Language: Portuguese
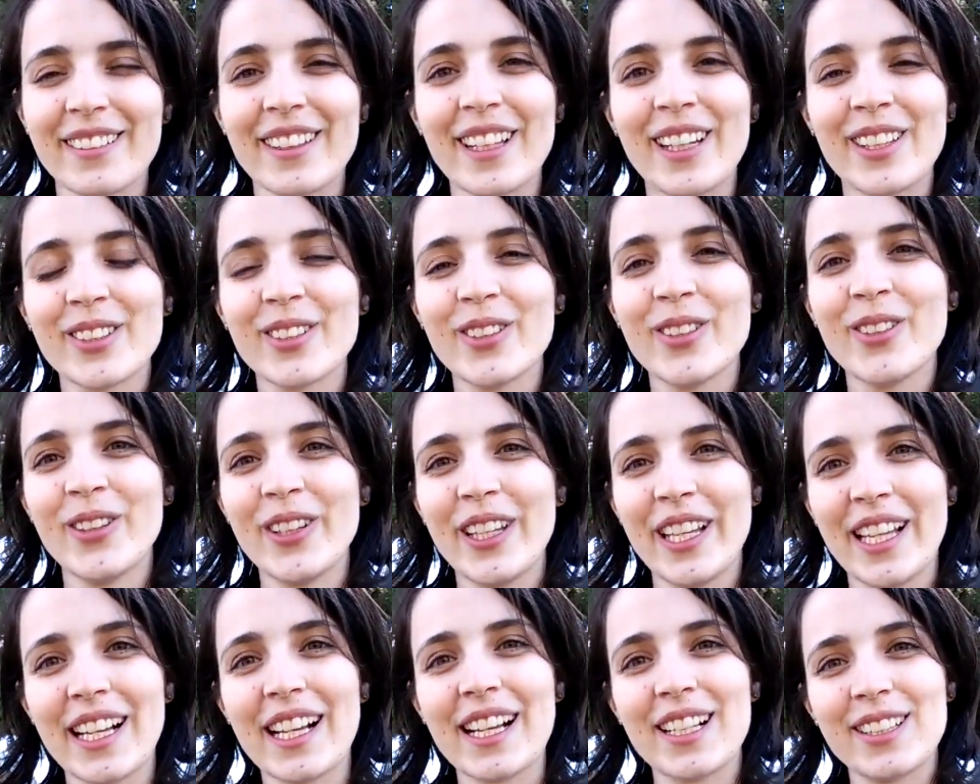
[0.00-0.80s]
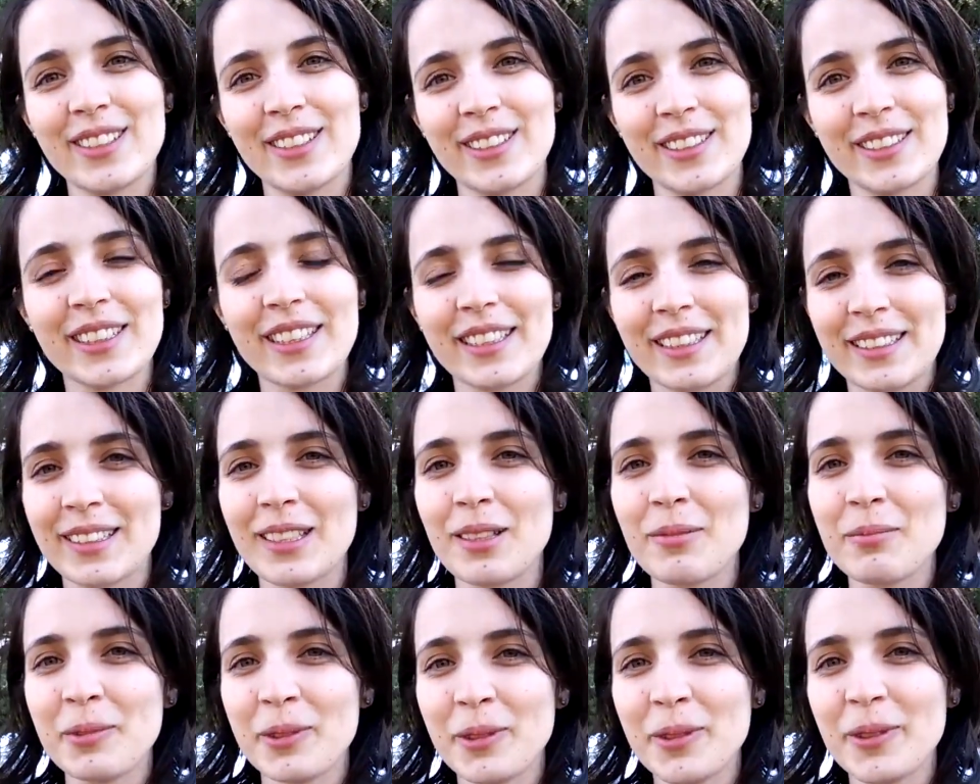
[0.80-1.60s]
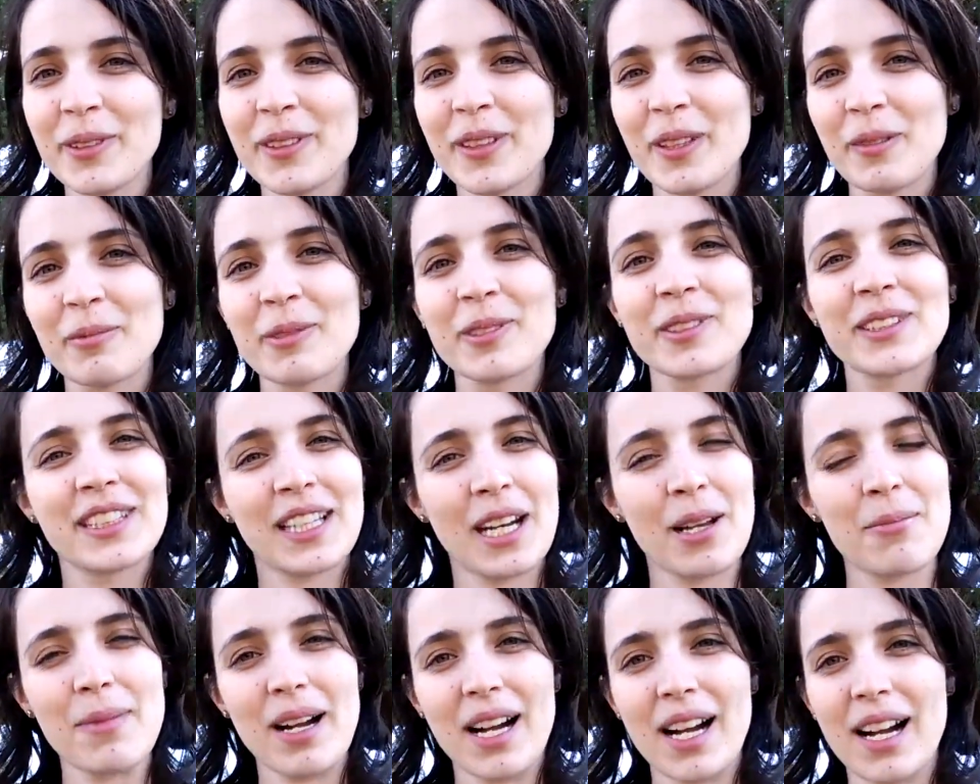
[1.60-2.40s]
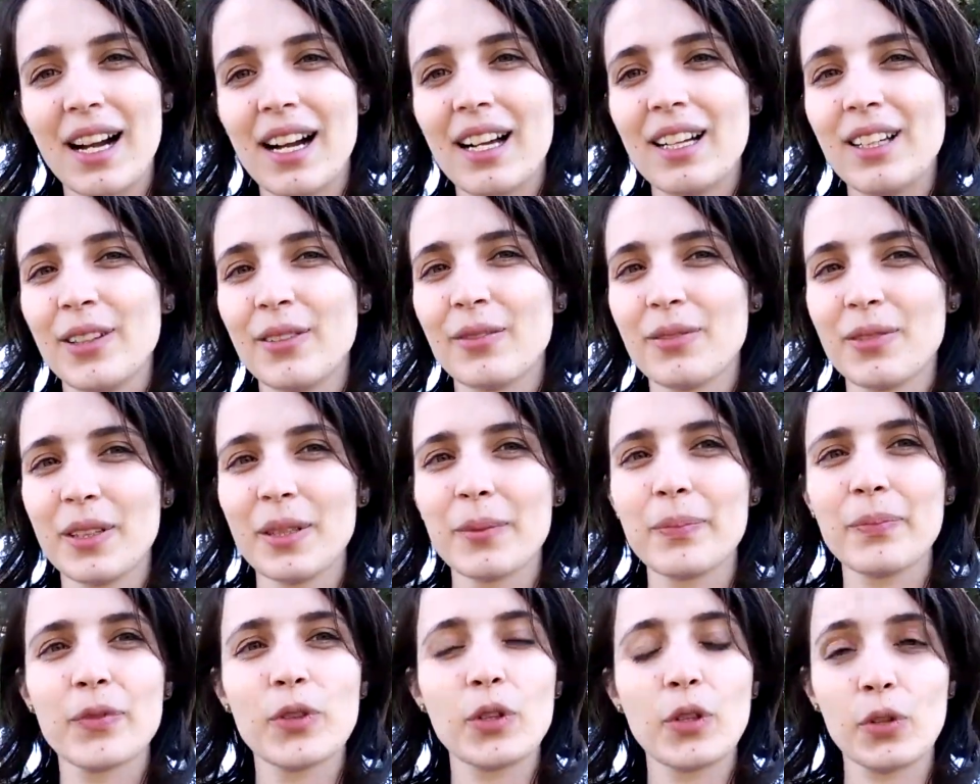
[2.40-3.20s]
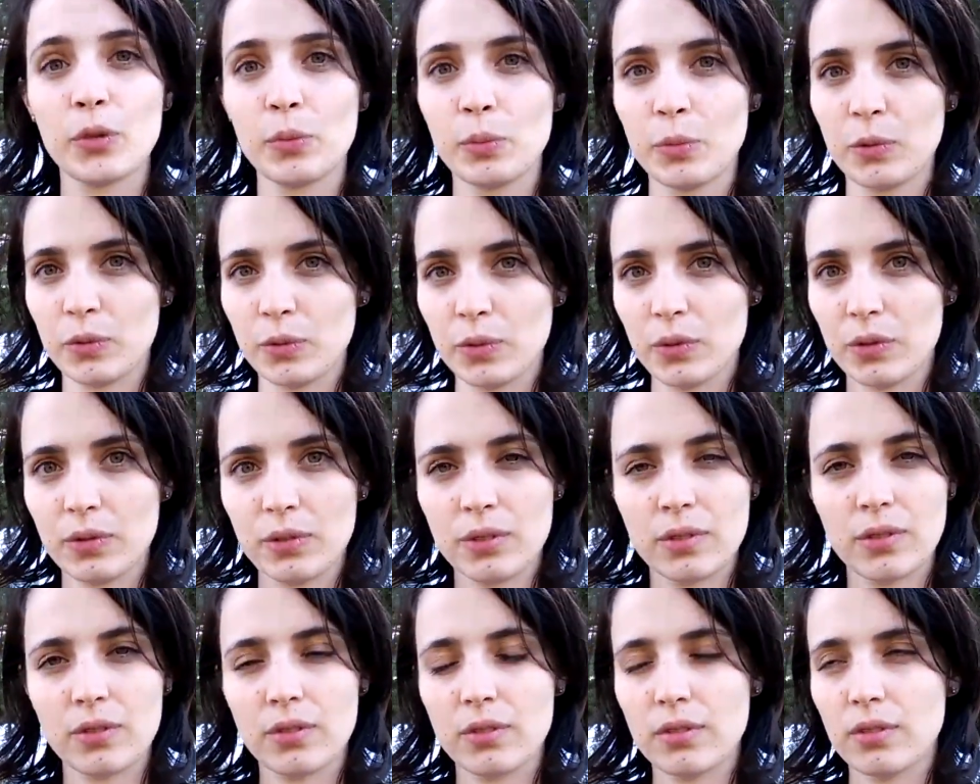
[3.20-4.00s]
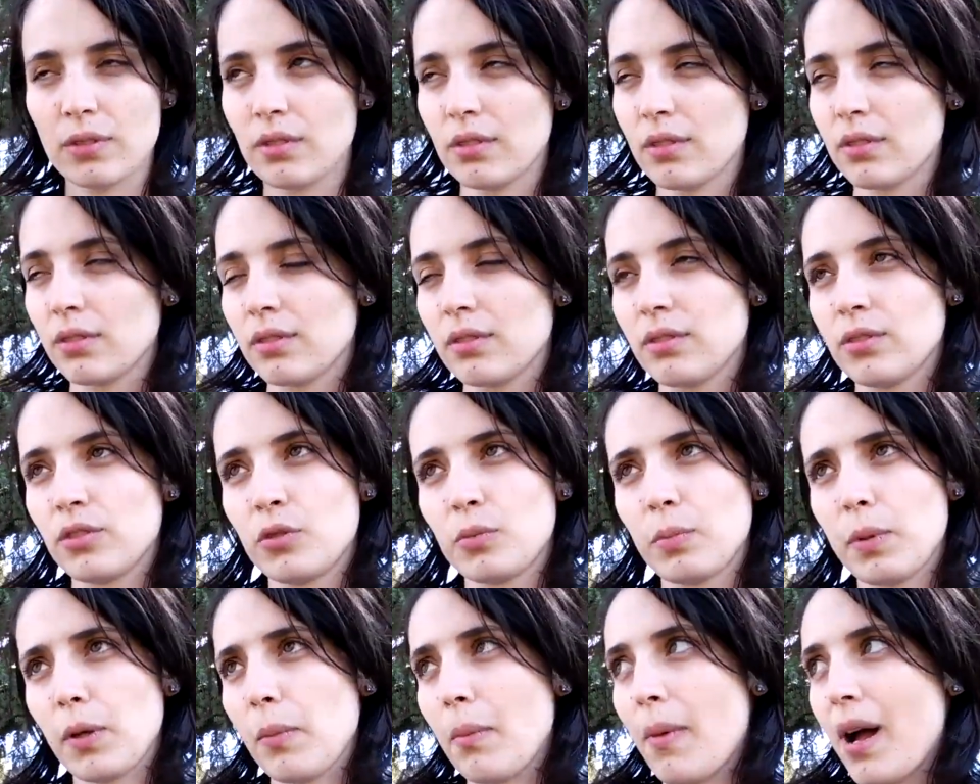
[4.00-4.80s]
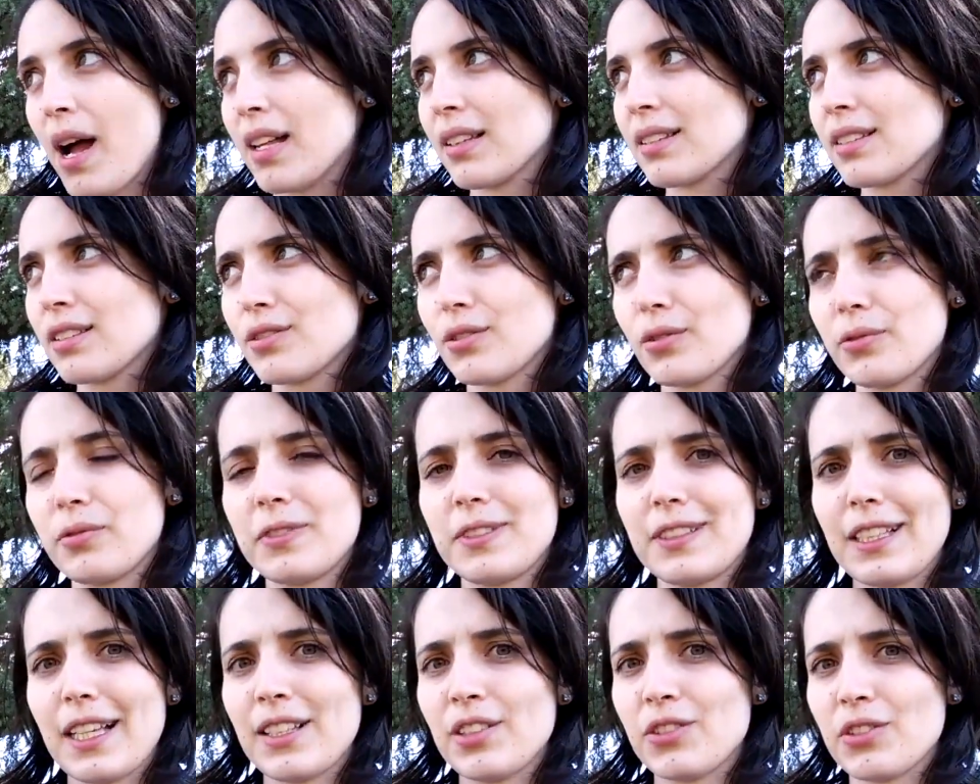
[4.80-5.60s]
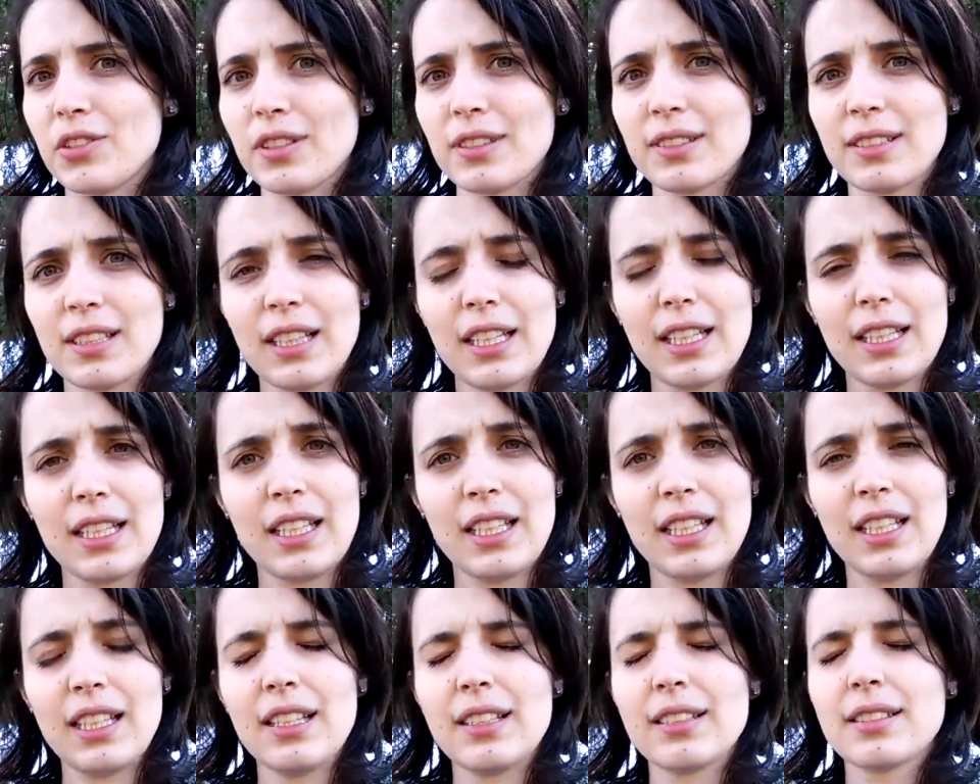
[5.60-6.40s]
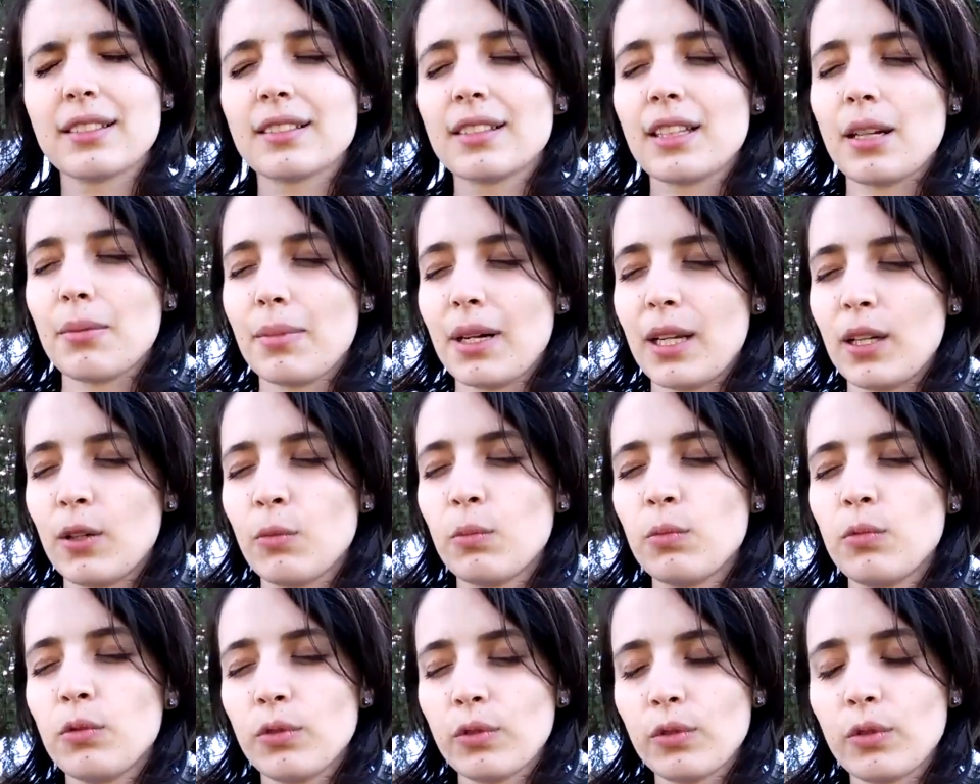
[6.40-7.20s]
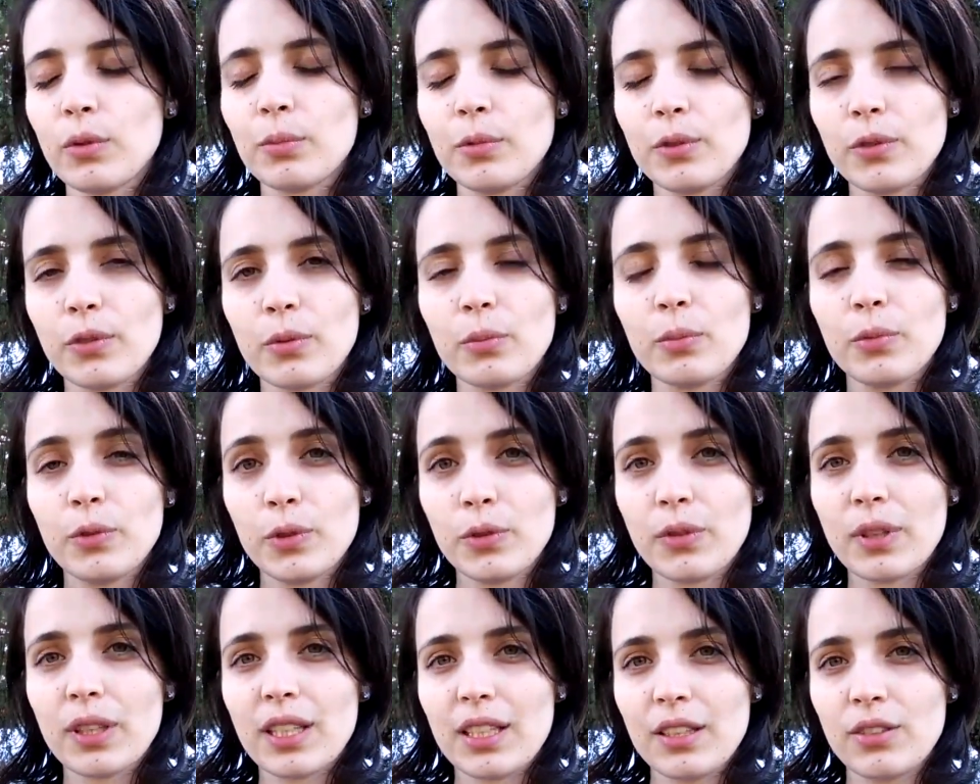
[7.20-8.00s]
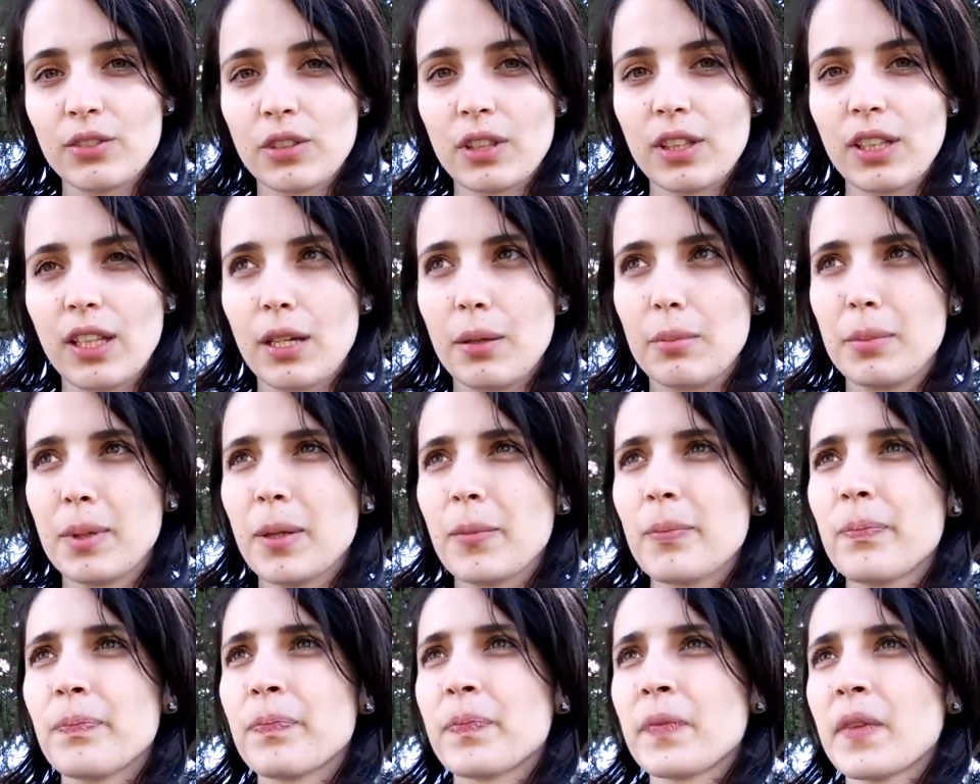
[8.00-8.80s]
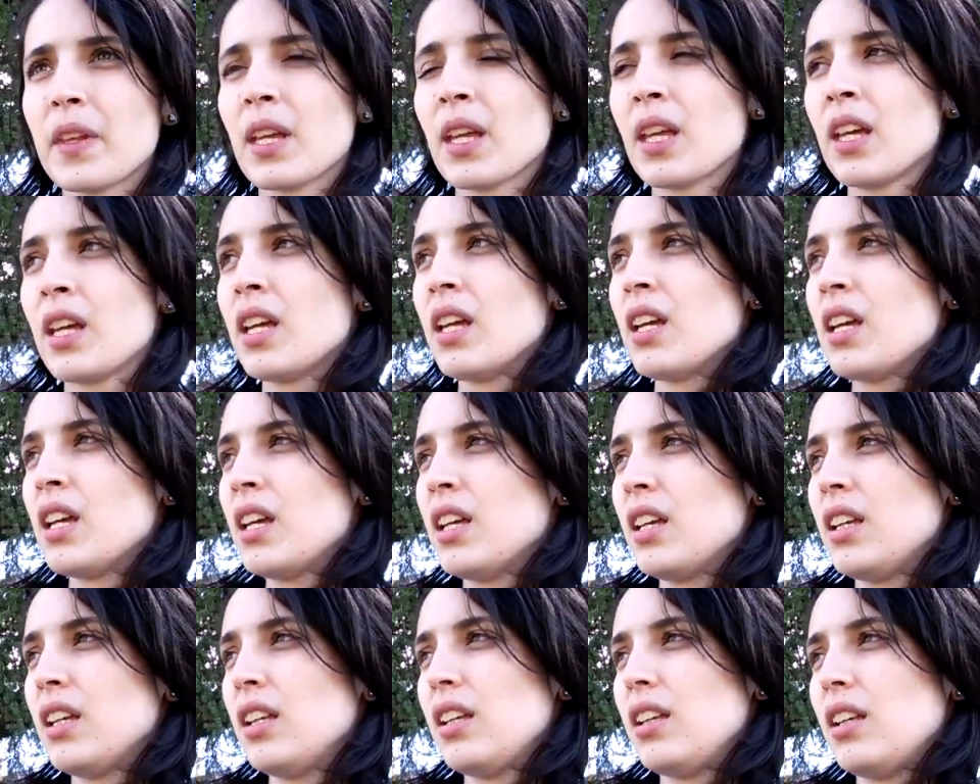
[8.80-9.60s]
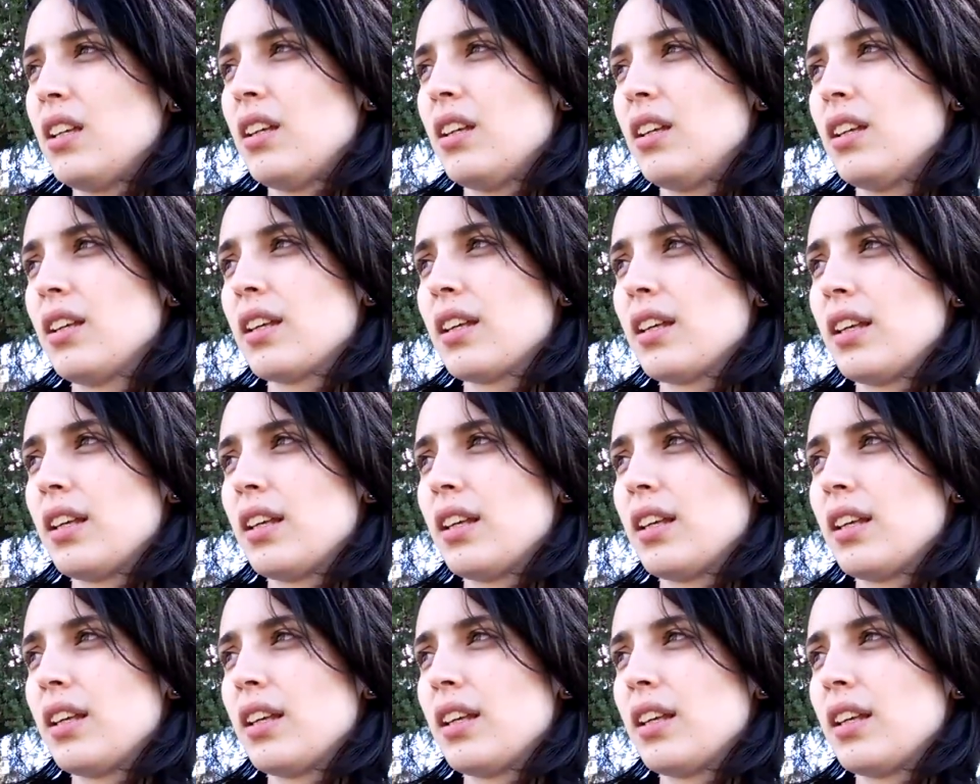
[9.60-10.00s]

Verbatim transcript: O lado ruim é que a gente cansa muito, é muito trabalho, enfim, todo mundo, os eh, diplomatas, oficiais de chancelaria, eles trabalham muito, muito, muito aqui em Genebra. E